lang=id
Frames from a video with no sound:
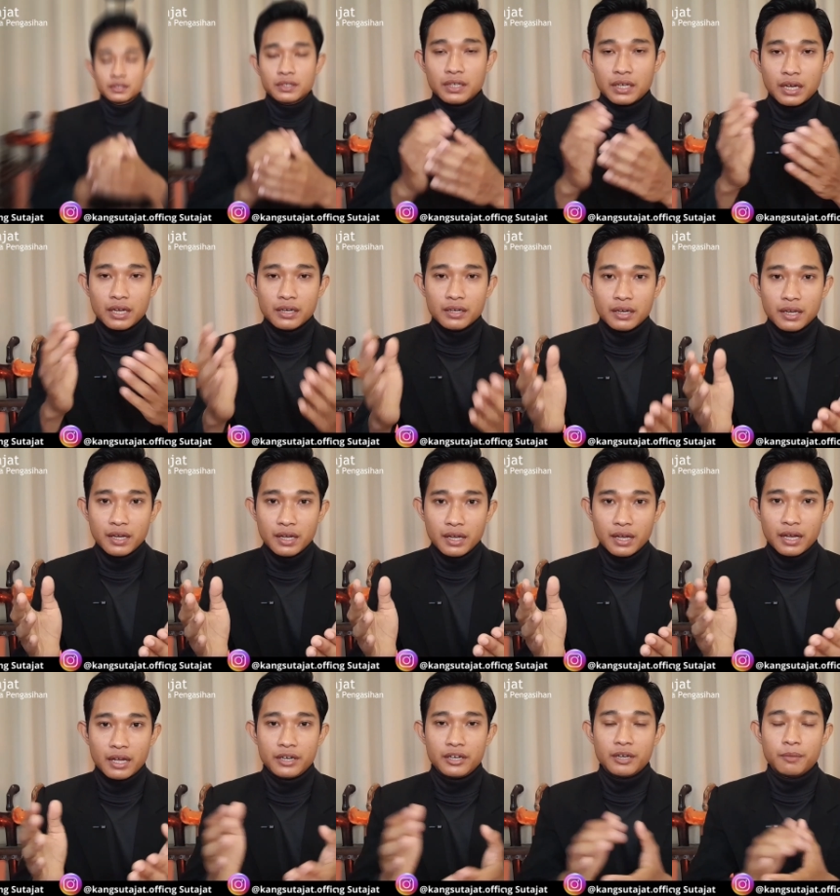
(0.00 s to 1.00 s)
Karena
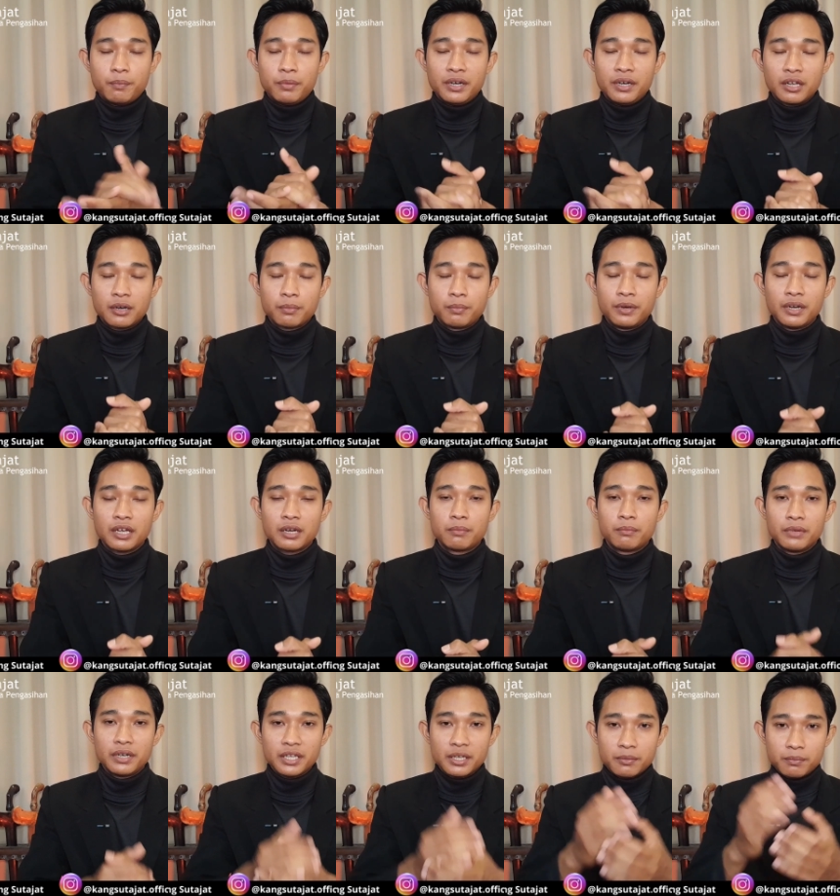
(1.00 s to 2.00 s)
Anda benar-benar
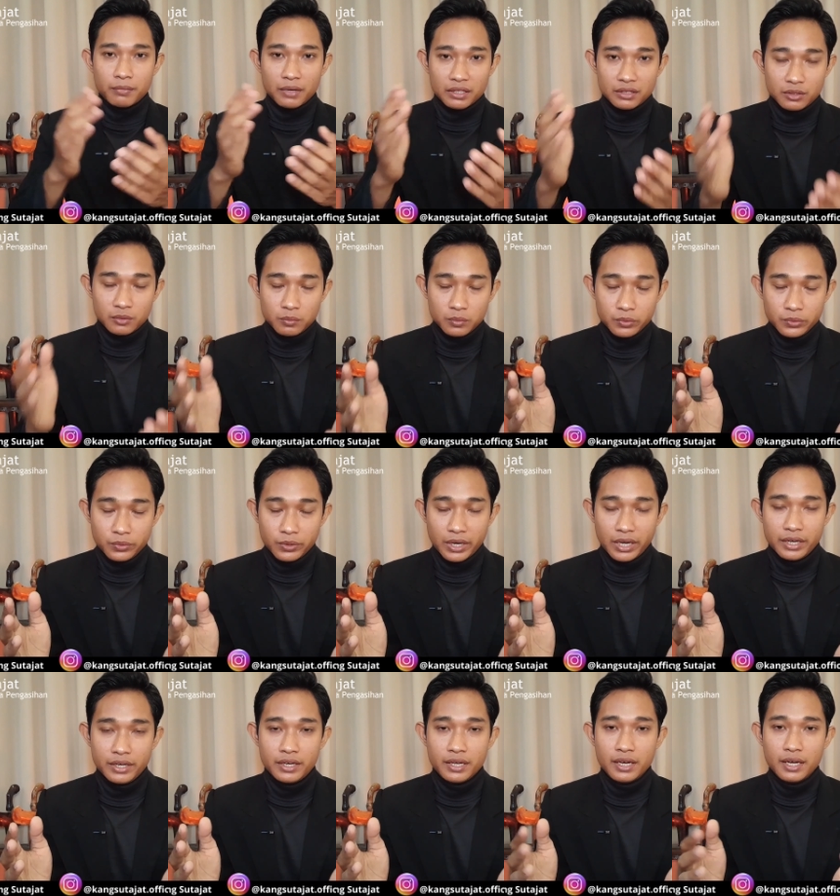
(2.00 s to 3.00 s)
menikmati wudhu
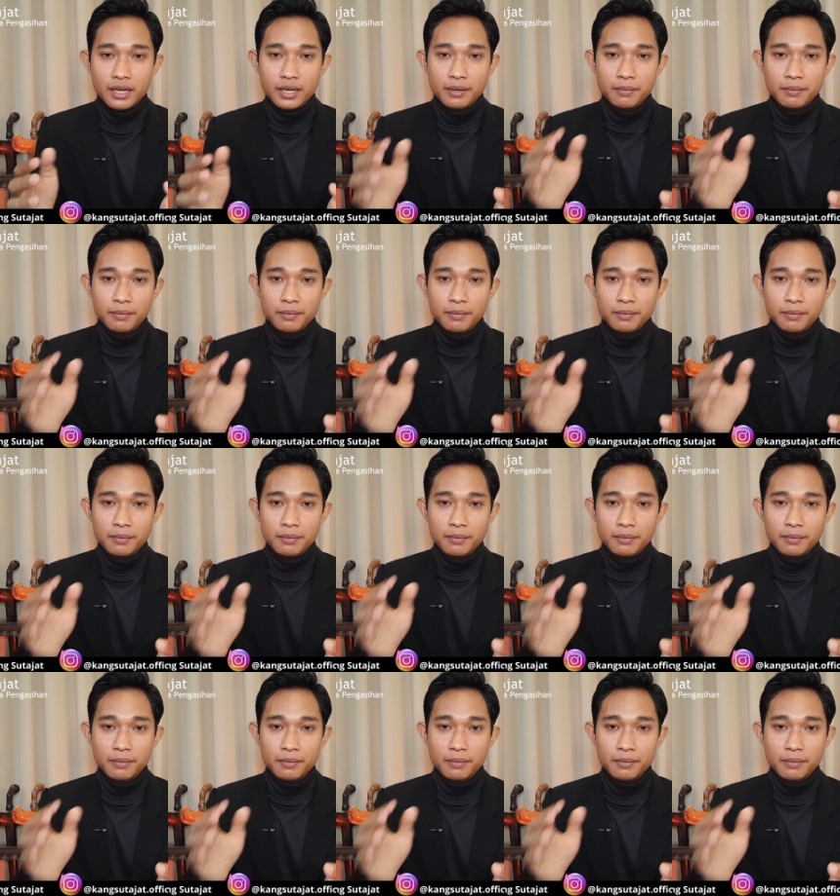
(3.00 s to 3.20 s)
Anda,